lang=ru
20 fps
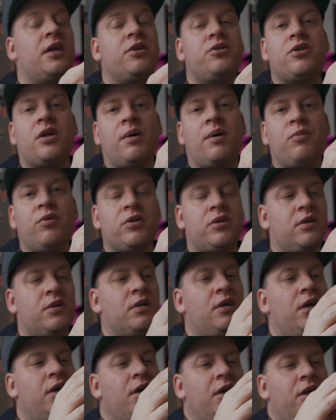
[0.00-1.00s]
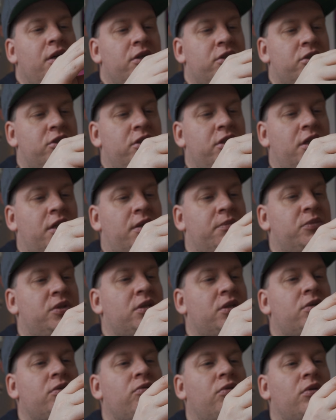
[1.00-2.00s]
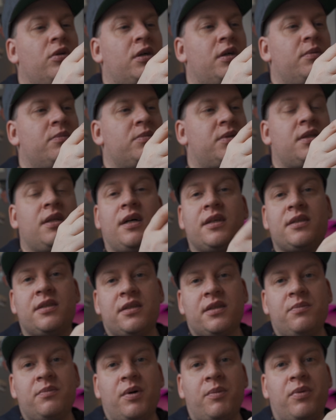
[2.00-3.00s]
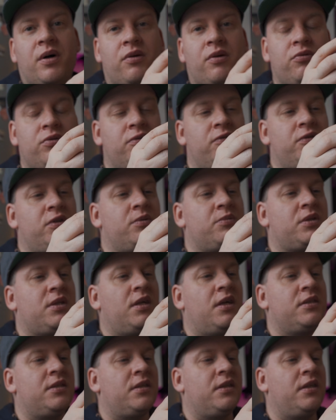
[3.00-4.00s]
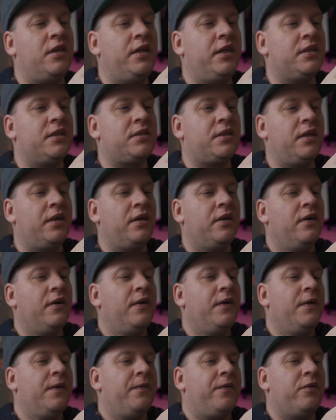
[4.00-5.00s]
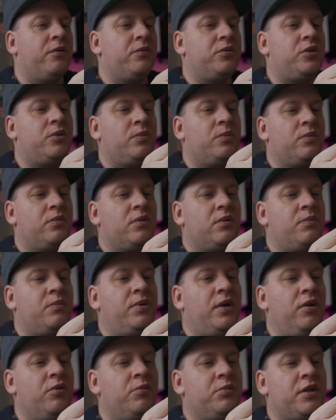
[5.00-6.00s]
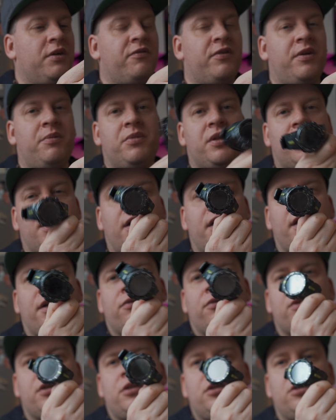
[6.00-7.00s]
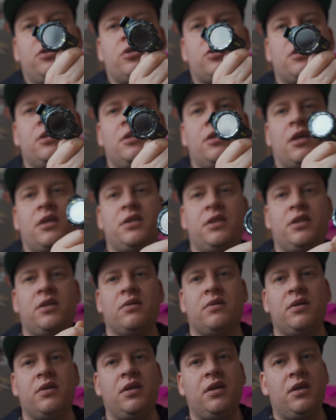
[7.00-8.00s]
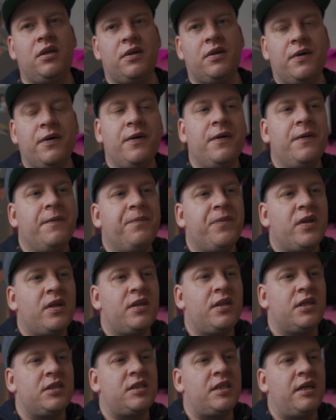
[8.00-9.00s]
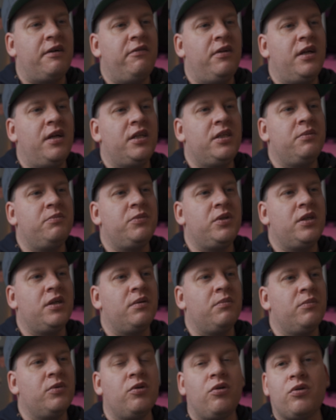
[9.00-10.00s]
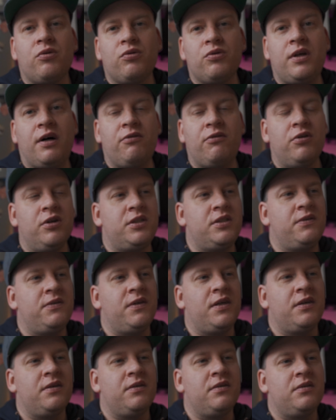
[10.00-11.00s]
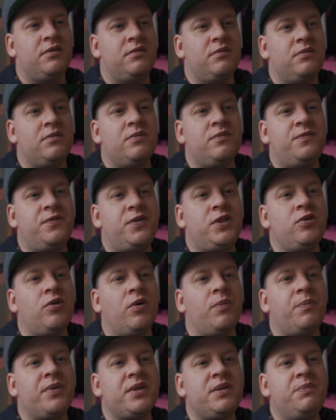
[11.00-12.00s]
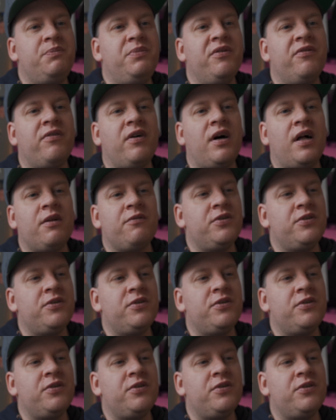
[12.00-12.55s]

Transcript: еще работал инженером-технологом с лазерным оборудованием, с лазерной резкой, в общем, были у меня времена, я вот эти часы носил, и доставили они мне много удовольствия. Все позбивал